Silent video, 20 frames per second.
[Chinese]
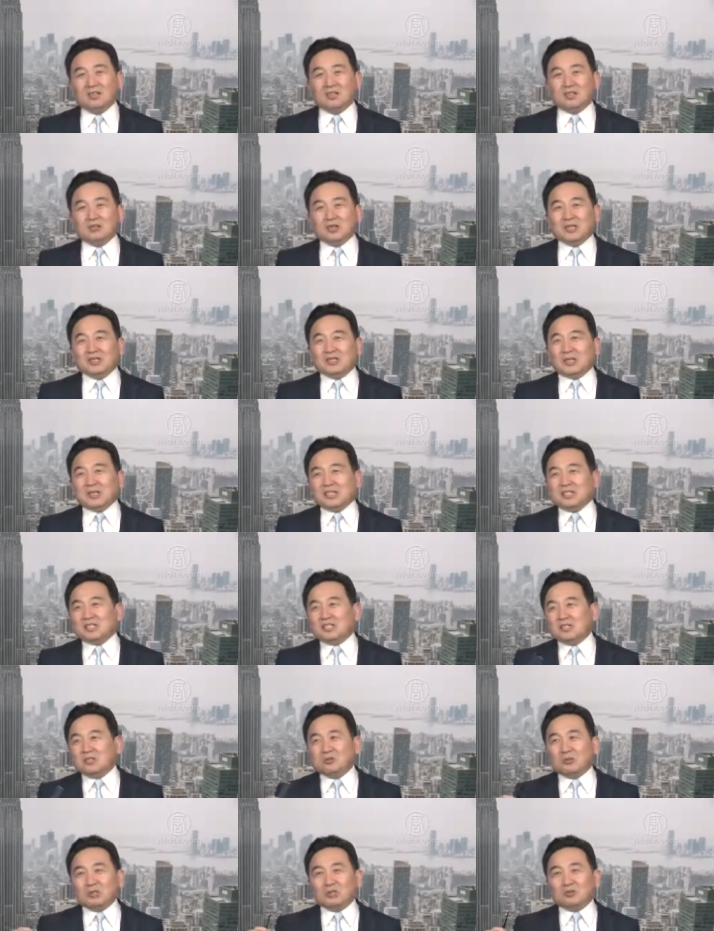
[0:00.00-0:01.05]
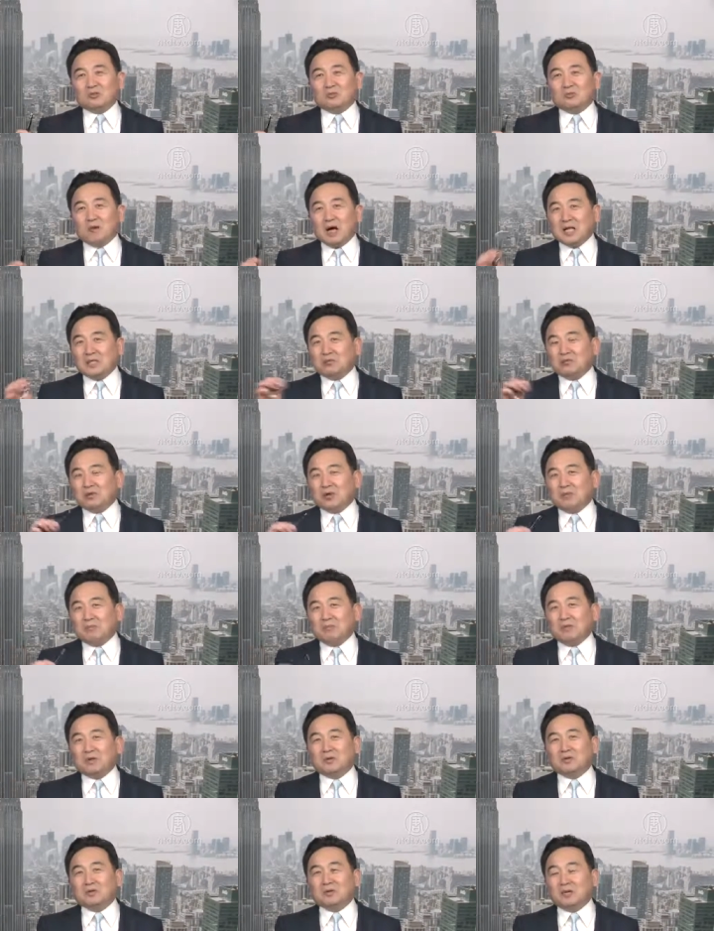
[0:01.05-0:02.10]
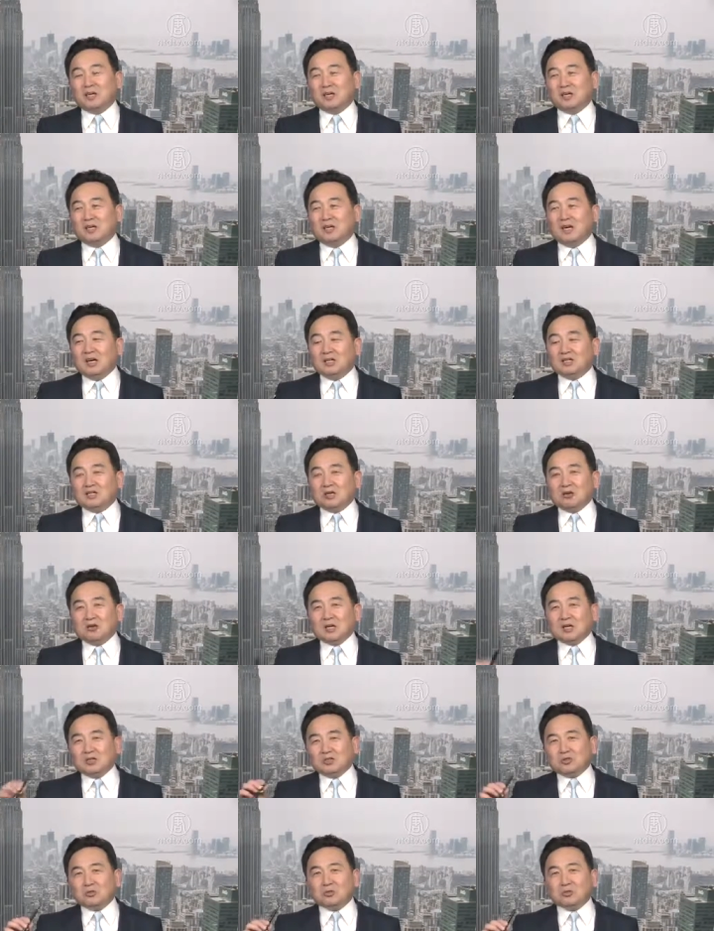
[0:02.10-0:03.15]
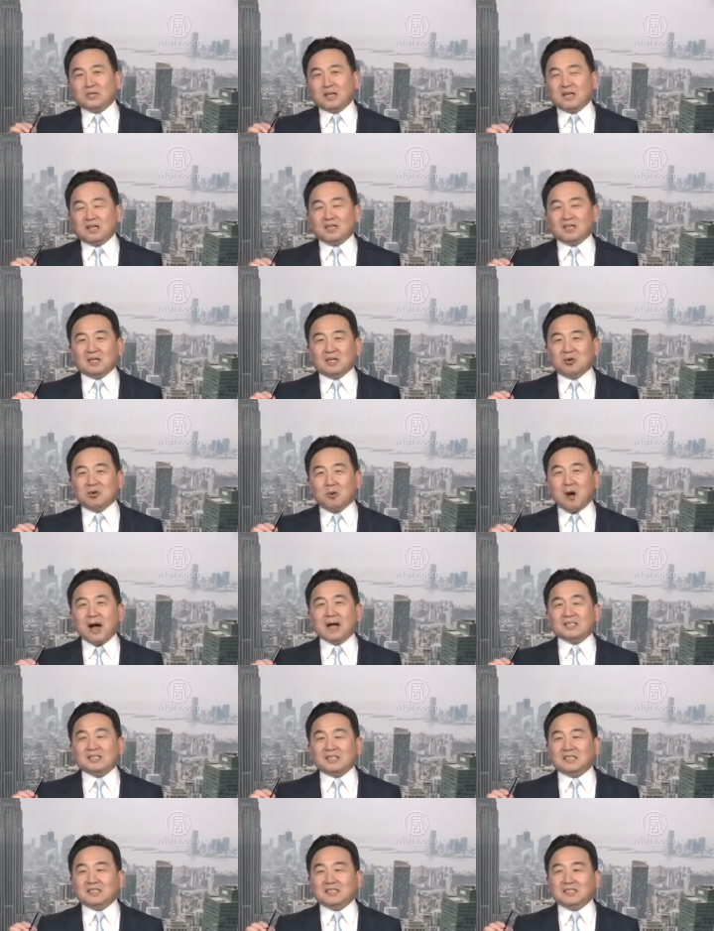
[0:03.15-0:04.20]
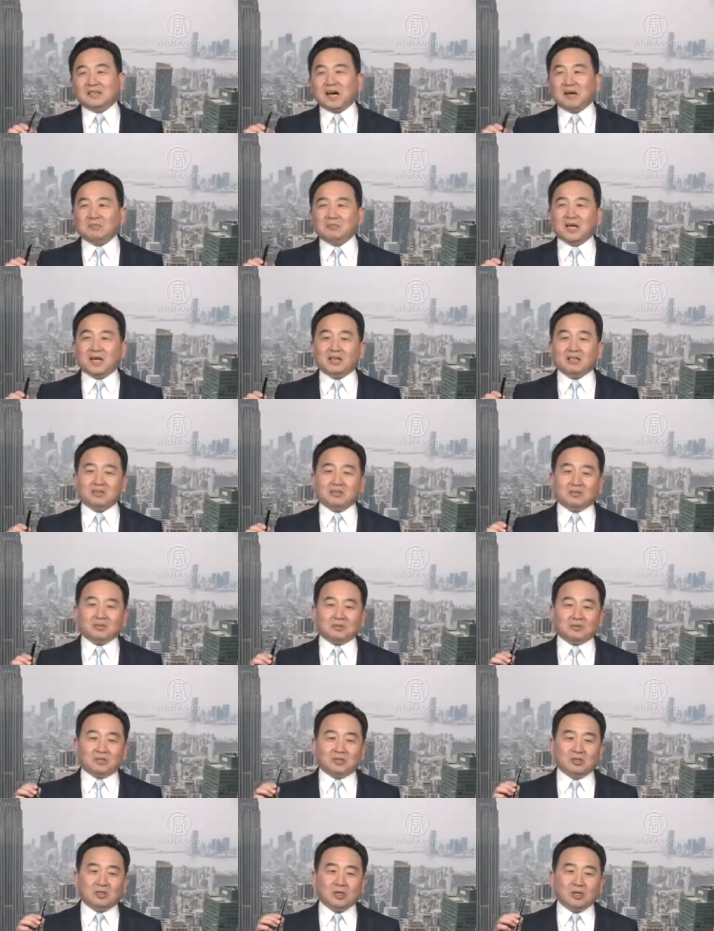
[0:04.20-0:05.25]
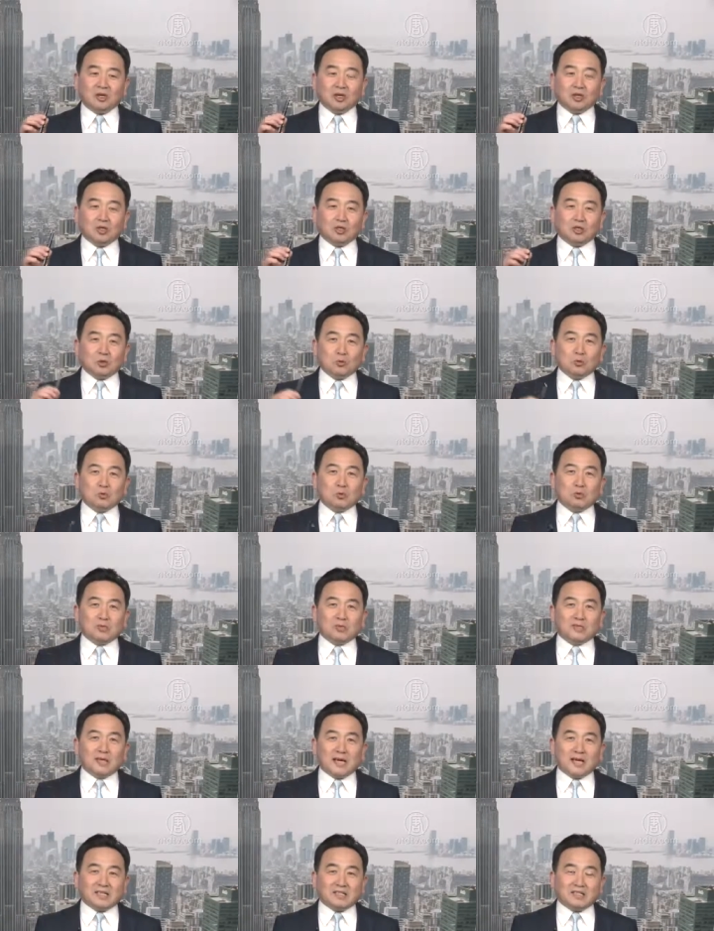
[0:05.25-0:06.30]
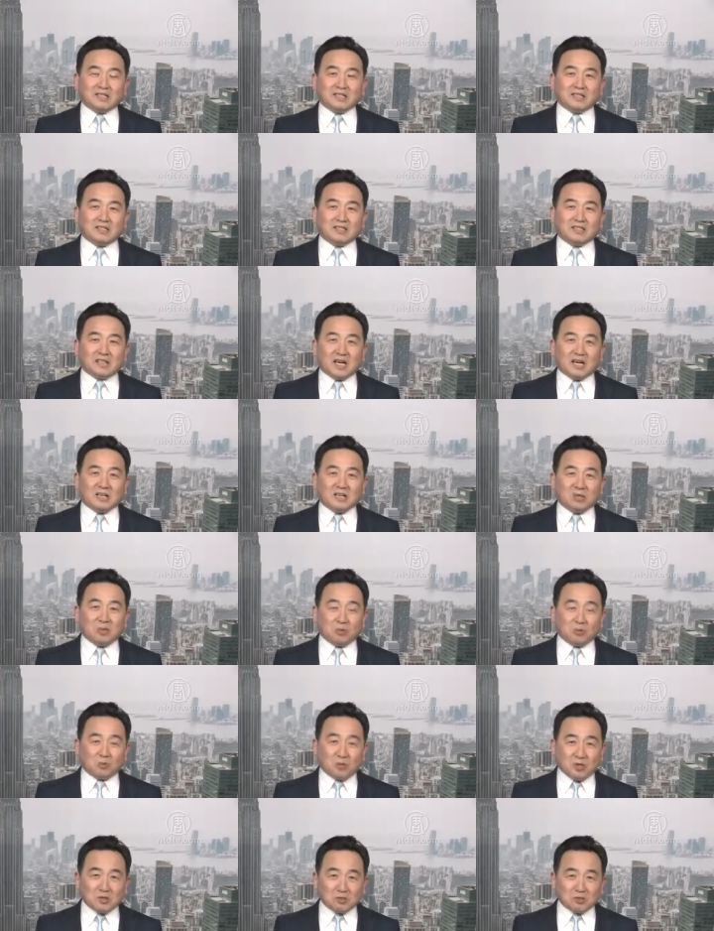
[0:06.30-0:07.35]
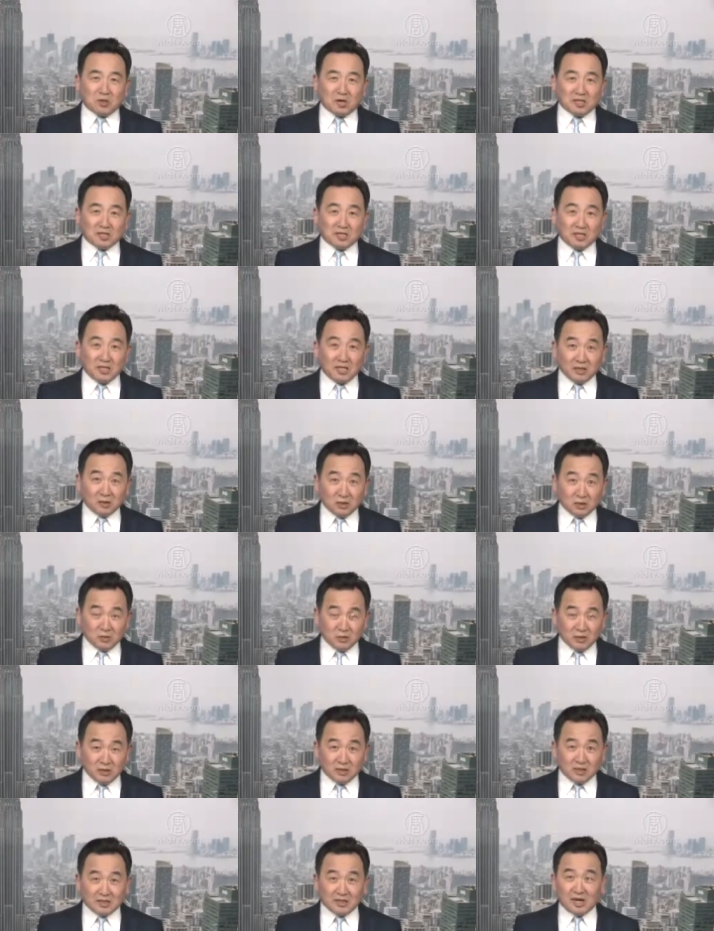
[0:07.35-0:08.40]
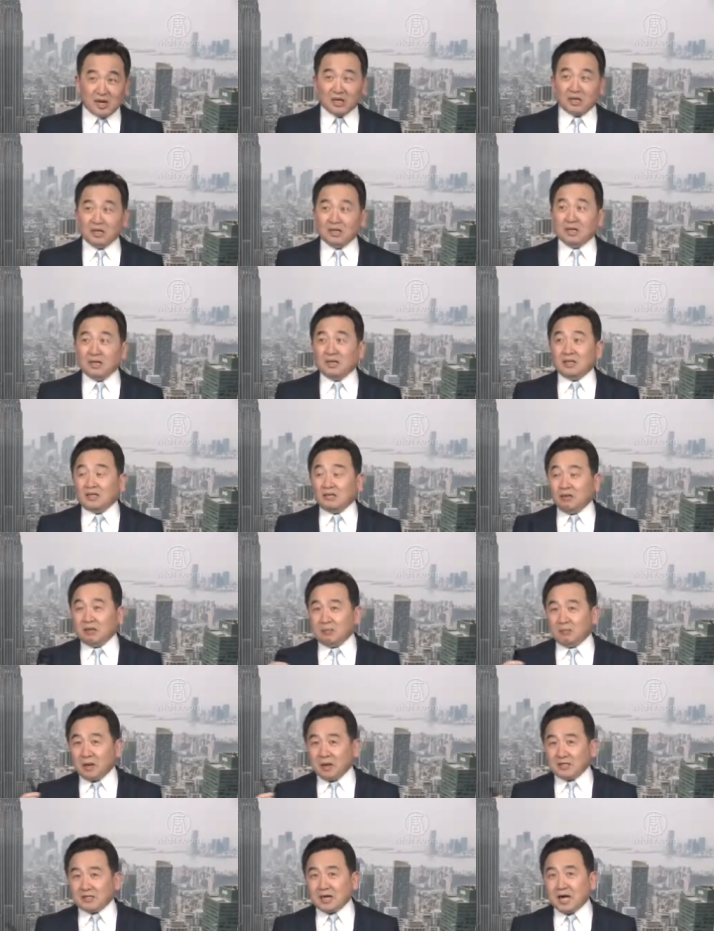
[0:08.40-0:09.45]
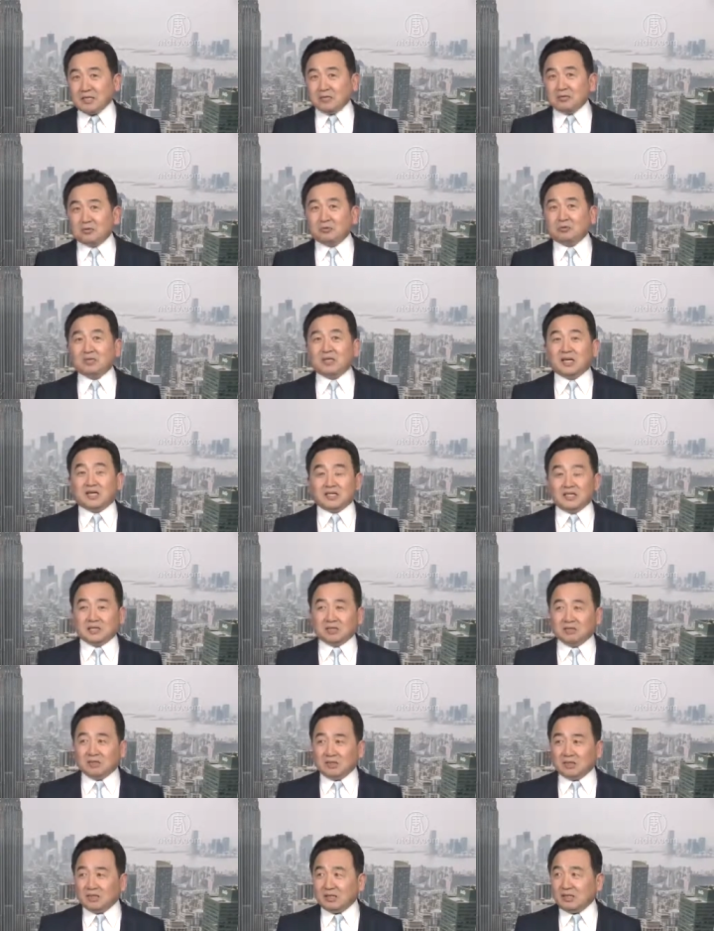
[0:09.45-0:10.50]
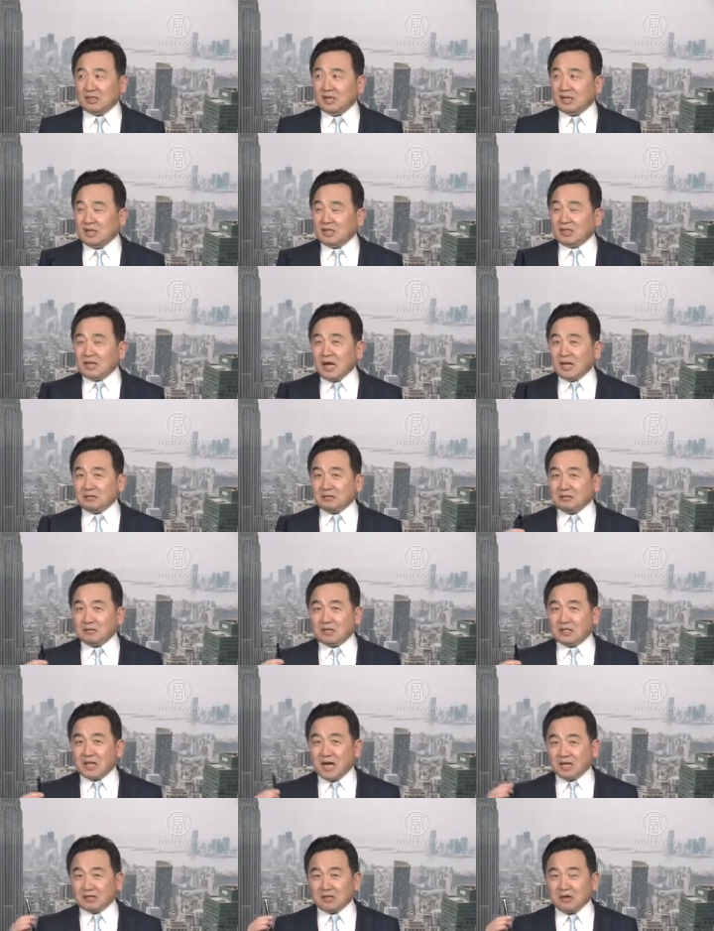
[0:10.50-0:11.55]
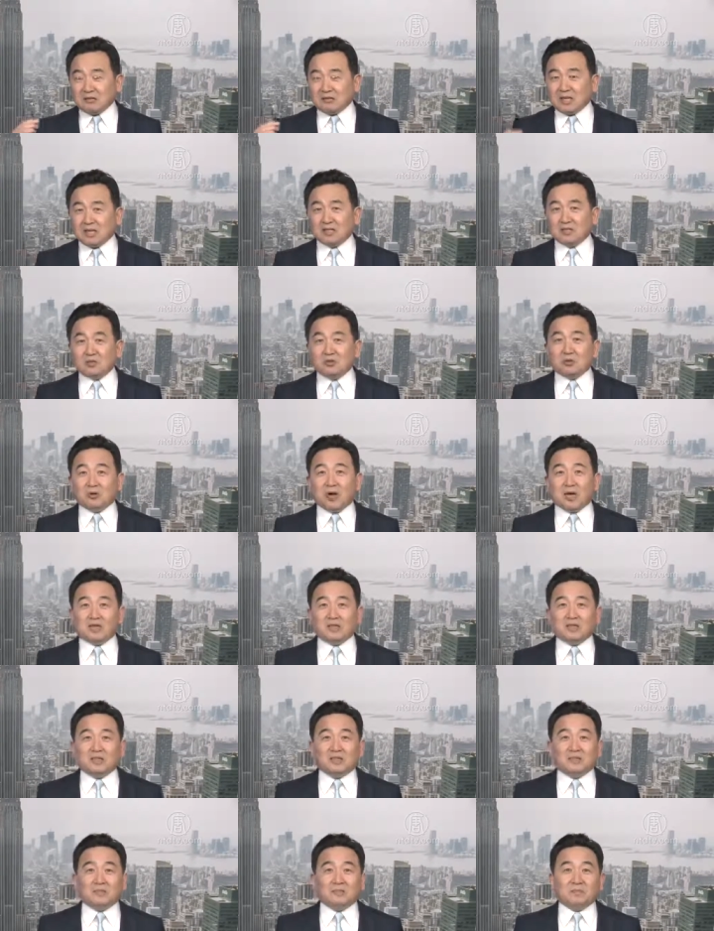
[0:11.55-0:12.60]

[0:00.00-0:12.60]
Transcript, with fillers: 所以这个社会就完全崩溃了，从而出现了一个滑稽的场面，就是中共在在有关转世灵童问题上，因为班禅出现这个问题，他去强调他的权利。